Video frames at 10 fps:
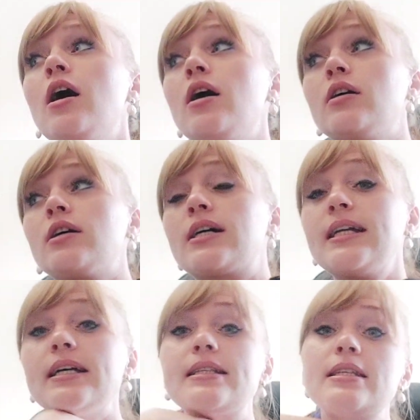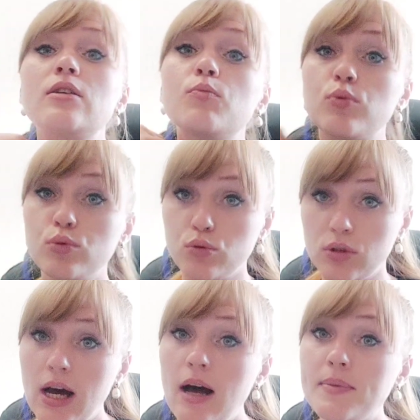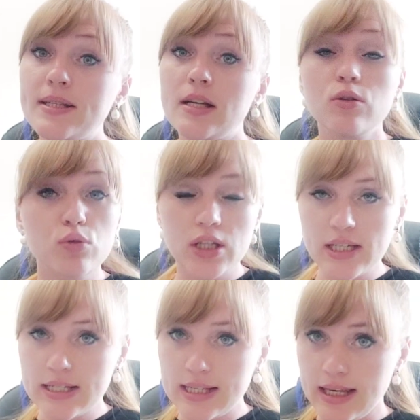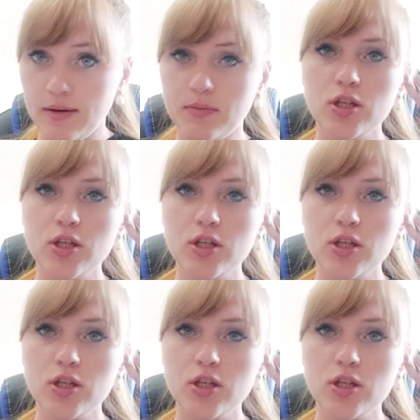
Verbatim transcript: э, клеиться не будут, да, абсолютно ни с кем,